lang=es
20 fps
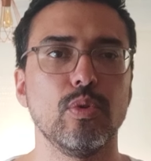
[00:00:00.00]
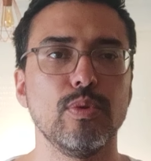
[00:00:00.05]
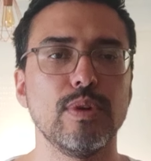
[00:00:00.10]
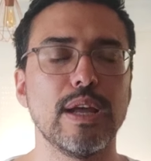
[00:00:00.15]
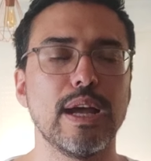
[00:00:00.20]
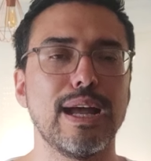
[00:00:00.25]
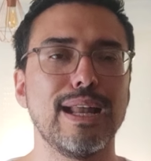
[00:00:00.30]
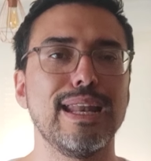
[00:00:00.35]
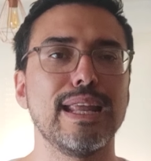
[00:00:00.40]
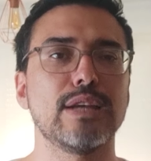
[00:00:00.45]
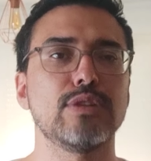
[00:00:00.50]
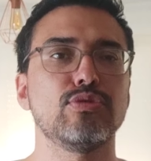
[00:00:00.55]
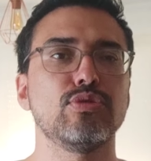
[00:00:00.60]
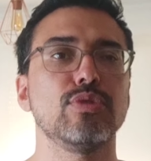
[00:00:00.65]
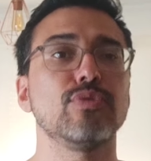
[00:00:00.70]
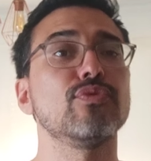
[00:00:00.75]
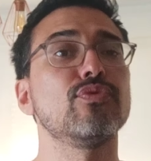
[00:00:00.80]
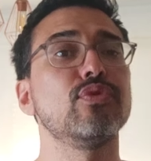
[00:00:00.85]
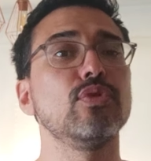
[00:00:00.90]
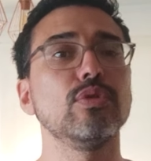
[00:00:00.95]
Una
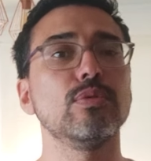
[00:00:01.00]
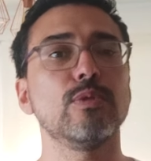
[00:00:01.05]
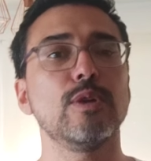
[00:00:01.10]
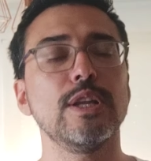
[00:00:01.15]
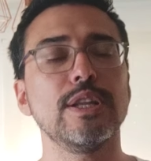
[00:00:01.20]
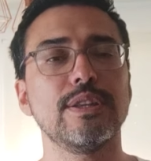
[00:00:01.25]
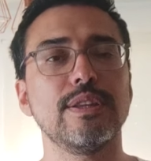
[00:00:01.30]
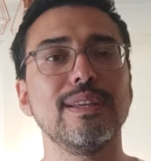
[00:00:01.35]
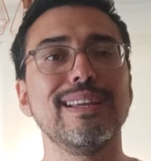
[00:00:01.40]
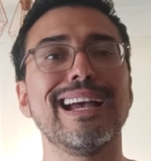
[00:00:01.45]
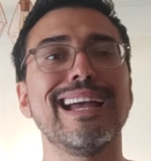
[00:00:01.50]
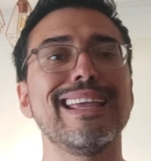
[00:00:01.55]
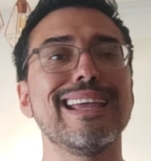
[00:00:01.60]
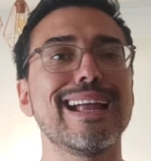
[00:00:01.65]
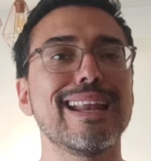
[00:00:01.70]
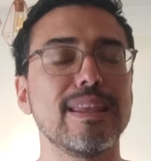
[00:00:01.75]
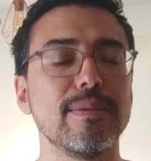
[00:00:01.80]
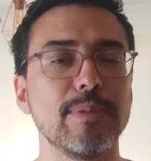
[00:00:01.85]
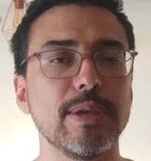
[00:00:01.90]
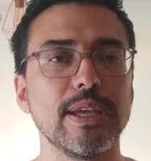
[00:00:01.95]
lección futbolística y
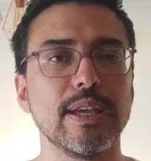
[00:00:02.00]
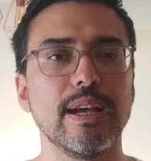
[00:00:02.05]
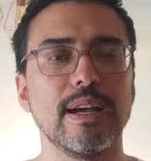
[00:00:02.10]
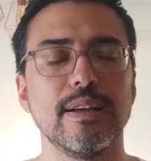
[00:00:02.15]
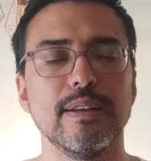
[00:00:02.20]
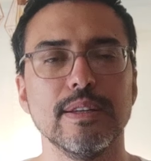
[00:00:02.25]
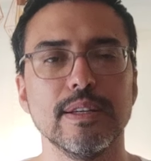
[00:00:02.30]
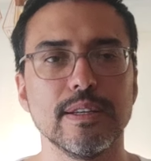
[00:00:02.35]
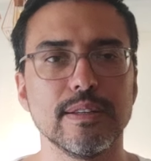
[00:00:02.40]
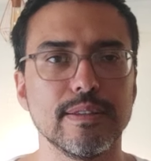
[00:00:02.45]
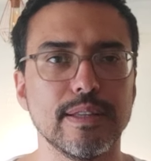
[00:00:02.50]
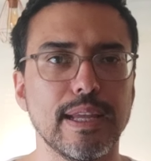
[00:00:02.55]
anímica